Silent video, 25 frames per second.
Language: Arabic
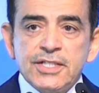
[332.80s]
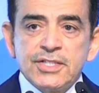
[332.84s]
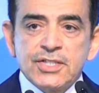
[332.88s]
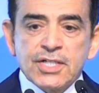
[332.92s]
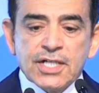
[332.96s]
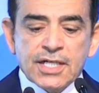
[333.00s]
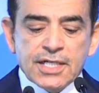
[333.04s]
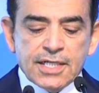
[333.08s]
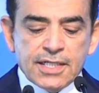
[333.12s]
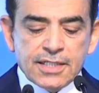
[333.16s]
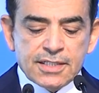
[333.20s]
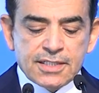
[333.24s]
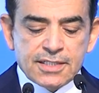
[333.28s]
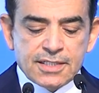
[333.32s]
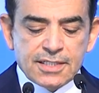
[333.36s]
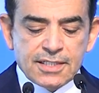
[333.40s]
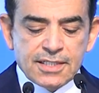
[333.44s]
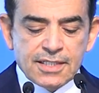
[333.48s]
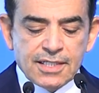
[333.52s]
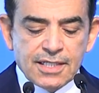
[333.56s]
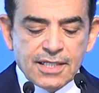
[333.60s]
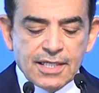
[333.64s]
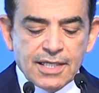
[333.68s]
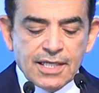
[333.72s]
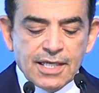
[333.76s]
الإجراءات
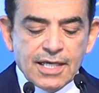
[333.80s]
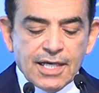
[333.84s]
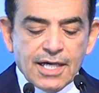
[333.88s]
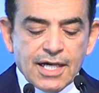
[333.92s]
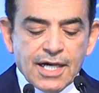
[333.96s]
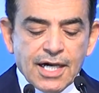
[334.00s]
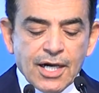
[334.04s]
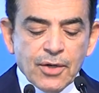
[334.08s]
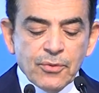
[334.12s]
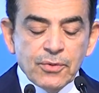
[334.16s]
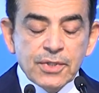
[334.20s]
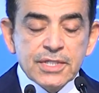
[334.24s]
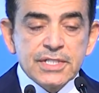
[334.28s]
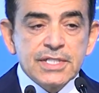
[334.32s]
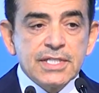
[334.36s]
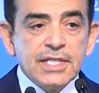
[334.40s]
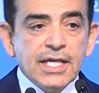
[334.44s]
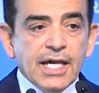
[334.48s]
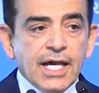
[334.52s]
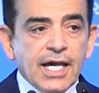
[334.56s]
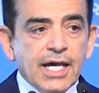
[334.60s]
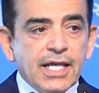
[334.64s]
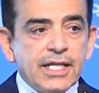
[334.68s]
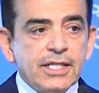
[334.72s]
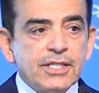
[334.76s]
أو
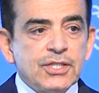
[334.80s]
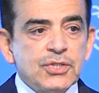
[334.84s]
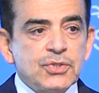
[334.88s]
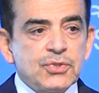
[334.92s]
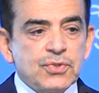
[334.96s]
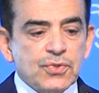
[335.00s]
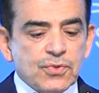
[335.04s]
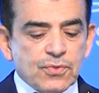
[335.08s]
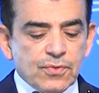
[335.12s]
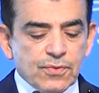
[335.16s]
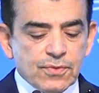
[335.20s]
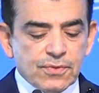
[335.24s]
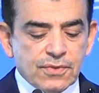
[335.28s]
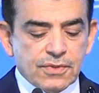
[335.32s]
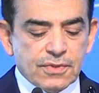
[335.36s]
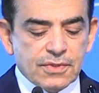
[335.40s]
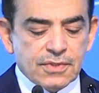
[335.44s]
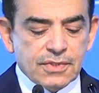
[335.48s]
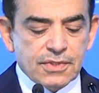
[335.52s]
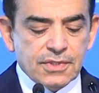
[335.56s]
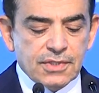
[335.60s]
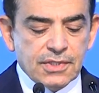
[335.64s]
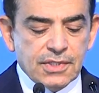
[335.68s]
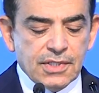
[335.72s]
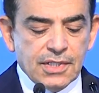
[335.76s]
لاستحالة الشروط
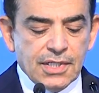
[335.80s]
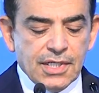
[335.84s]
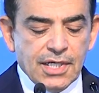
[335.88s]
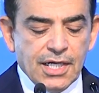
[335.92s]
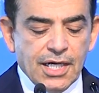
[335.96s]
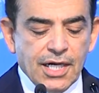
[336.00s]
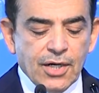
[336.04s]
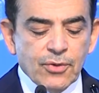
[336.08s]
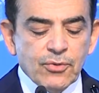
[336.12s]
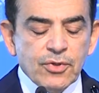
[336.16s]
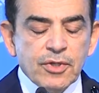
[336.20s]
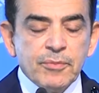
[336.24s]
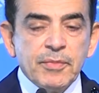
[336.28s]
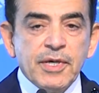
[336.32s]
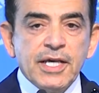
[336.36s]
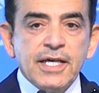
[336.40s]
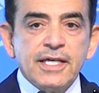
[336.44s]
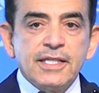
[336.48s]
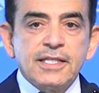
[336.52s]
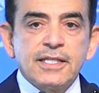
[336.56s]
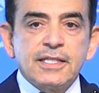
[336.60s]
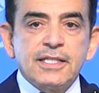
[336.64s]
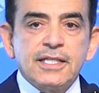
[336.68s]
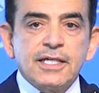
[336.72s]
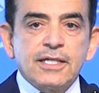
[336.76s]
أو
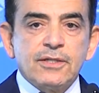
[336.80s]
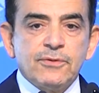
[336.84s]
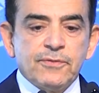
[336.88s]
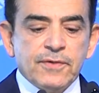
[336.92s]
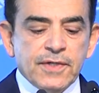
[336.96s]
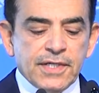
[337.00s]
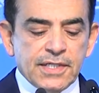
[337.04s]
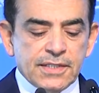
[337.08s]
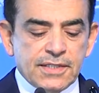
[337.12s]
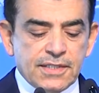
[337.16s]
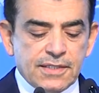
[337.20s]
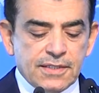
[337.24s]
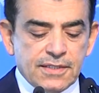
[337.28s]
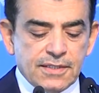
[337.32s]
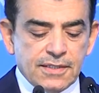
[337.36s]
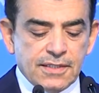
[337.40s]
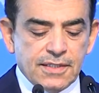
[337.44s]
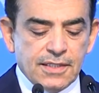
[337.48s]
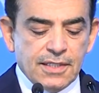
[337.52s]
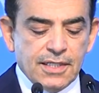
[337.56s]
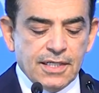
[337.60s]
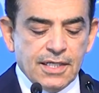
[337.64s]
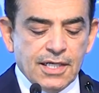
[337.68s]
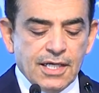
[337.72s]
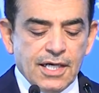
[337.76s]
لباهظ التكلفات
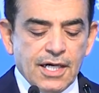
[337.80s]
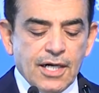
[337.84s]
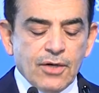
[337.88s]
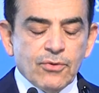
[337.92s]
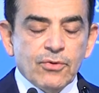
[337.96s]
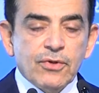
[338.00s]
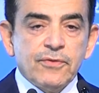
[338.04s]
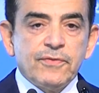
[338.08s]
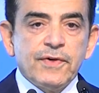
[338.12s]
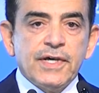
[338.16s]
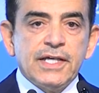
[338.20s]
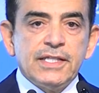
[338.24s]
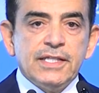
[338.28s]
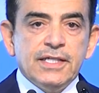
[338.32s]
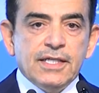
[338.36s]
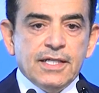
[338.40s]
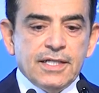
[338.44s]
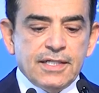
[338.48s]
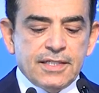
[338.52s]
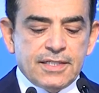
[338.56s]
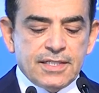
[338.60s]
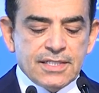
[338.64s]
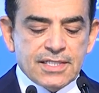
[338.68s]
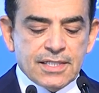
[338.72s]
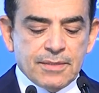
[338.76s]
أو لفادح
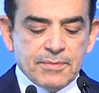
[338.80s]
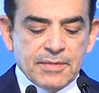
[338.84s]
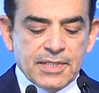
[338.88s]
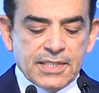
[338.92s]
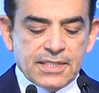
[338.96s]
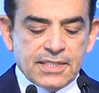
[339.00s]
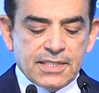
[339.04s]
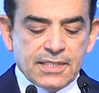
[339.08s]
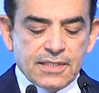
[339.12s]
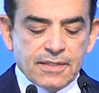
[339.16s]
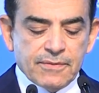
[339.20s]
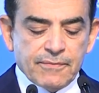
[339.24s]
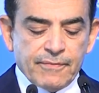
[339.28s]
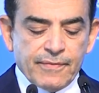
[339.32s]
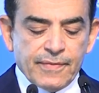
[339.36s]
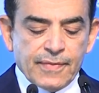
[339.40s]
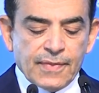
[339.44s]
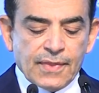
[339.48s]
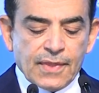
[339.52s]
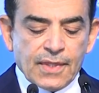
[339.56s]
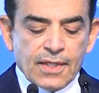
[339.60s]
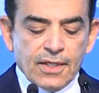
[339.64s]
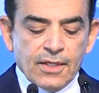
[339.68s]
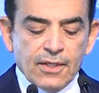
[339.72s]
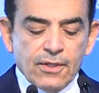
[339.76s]
الالتزامات
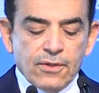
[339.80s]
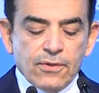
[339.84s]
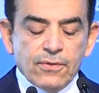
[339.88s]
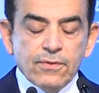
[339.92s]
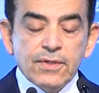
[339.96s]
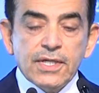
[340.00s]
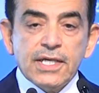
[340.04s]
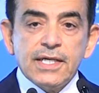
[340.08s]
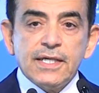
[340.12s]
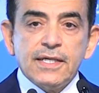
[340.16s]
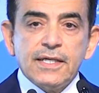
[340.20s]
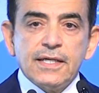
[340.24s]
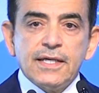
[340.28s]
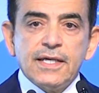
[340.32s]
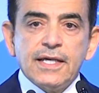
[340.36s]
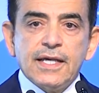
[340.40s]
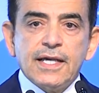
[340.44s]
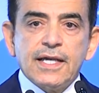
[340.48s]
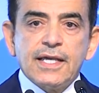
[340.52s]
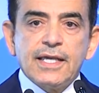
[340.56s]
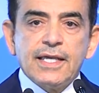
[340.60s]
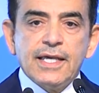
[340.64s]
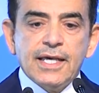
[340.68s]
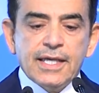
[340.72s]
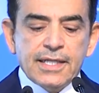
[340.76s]
هنا
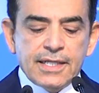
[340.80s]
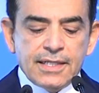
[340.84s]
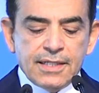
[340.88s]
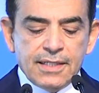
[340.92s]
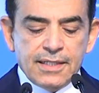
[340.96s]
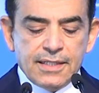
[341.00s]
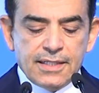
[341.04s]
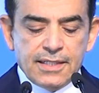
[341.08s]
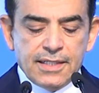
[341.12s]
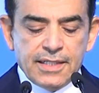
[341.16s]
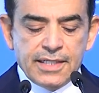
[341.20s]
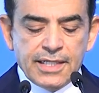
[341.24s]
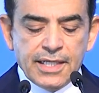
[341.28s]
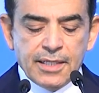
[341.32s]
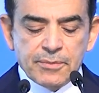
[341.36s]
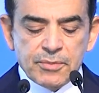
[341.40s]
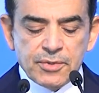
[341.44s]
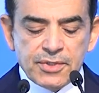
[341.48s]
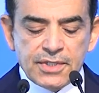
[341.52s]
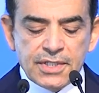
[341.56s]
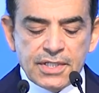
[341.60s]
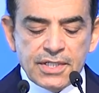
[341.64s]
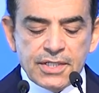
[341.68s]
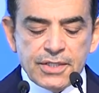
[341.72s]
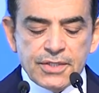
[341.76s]
كان لا
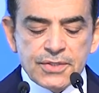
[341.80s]
بد